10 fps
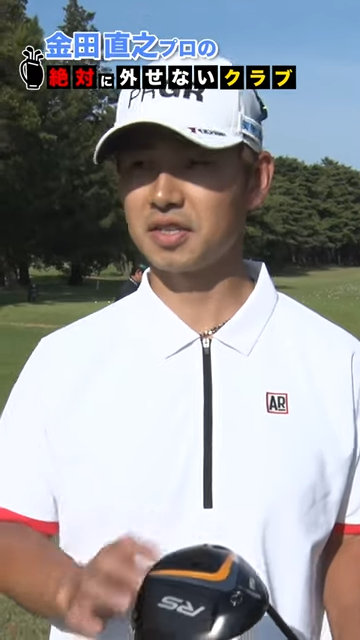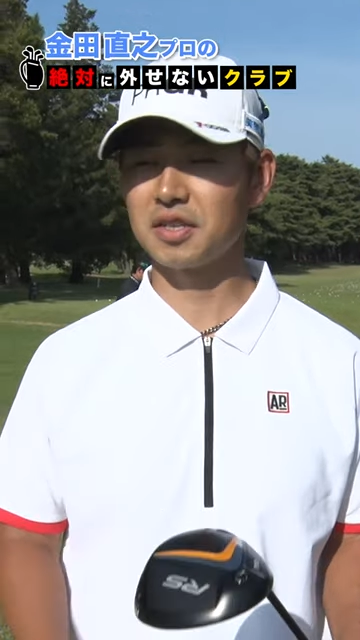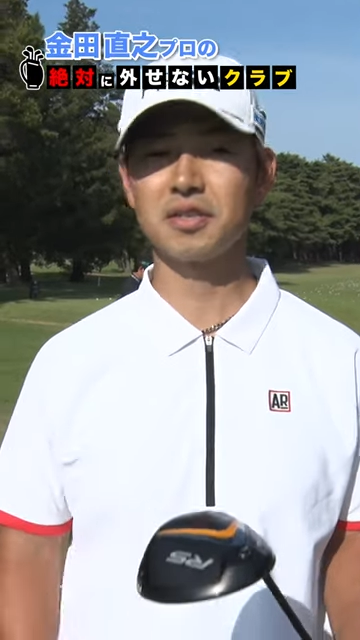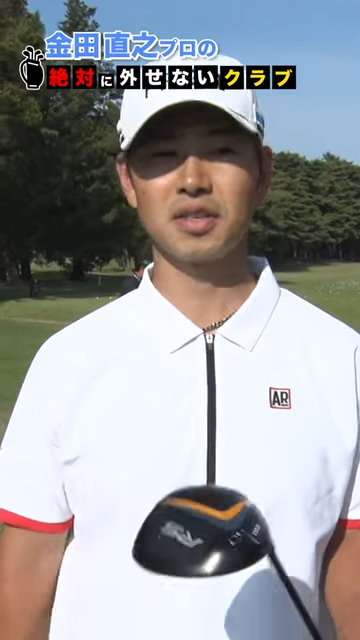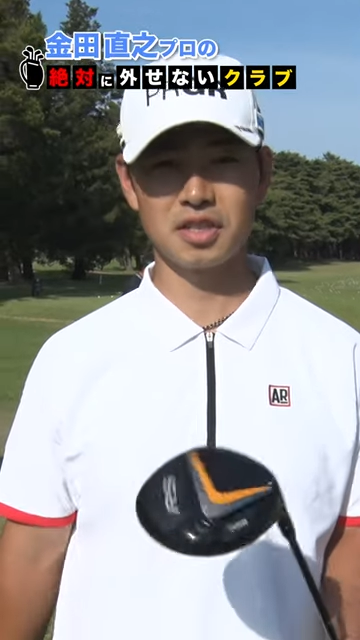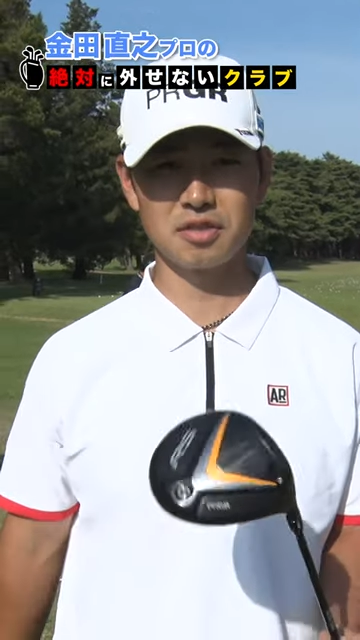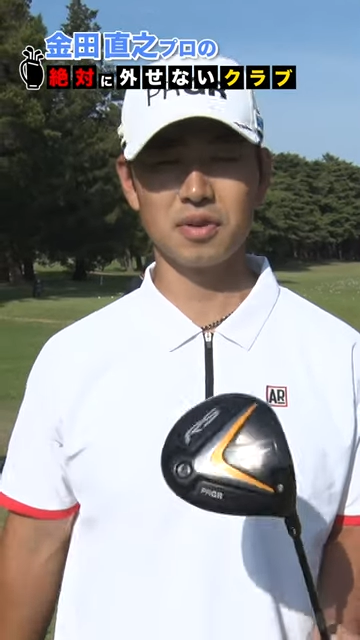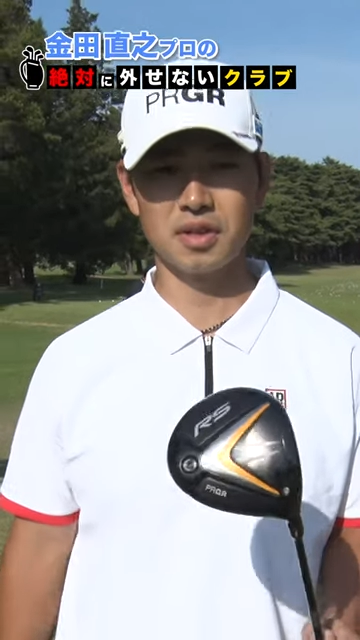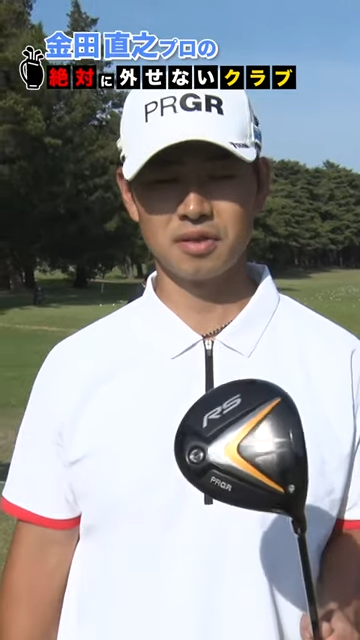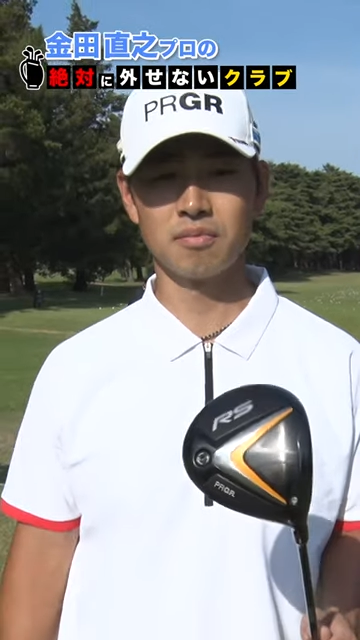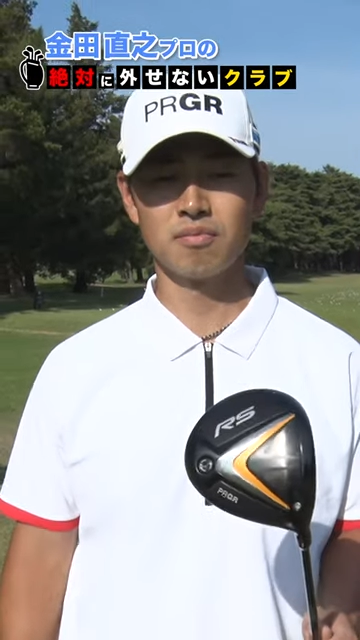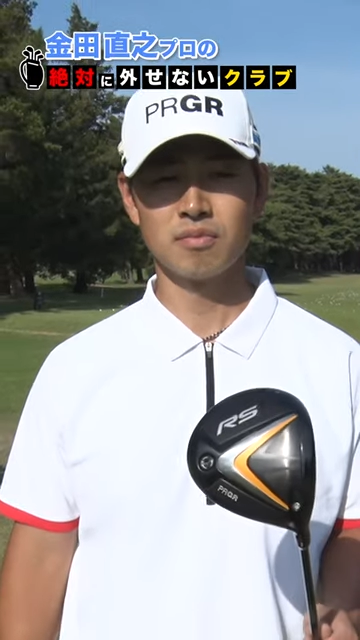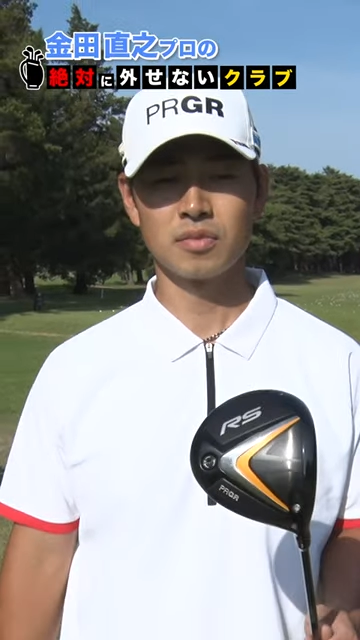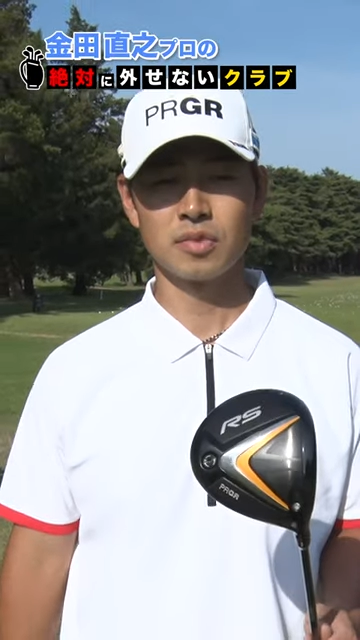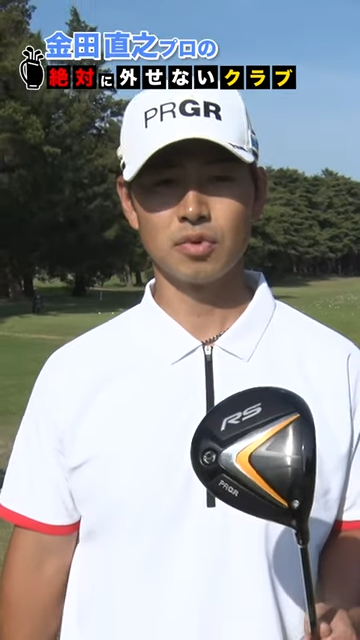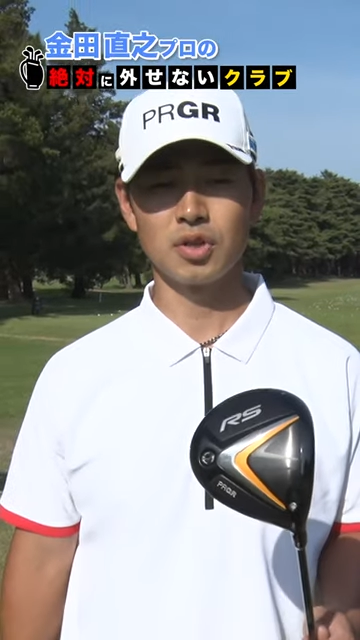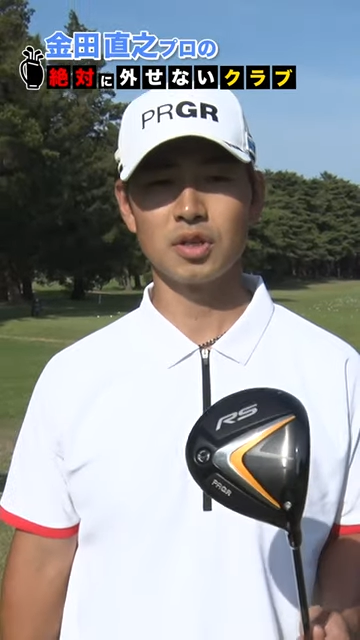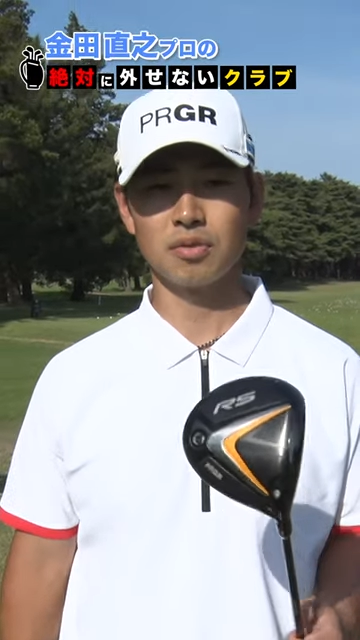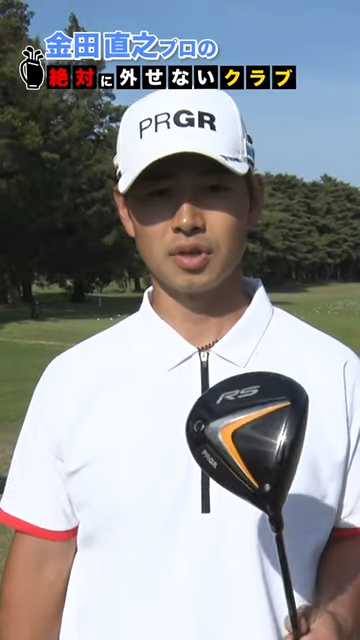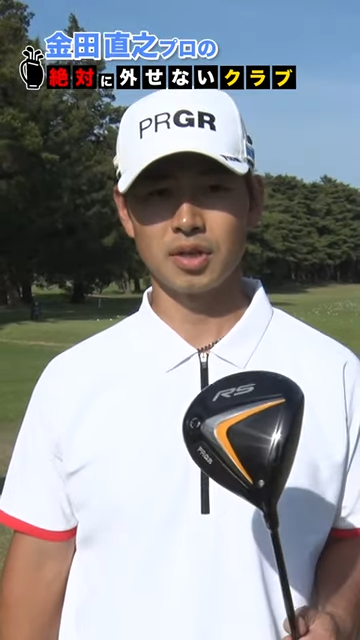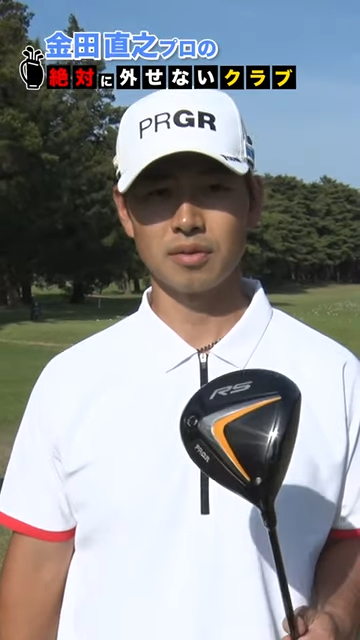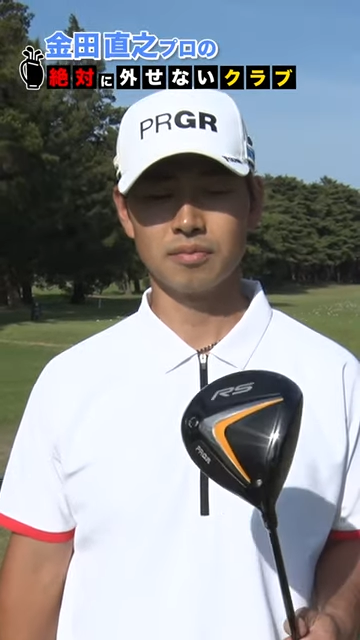優しさが一番大きいので、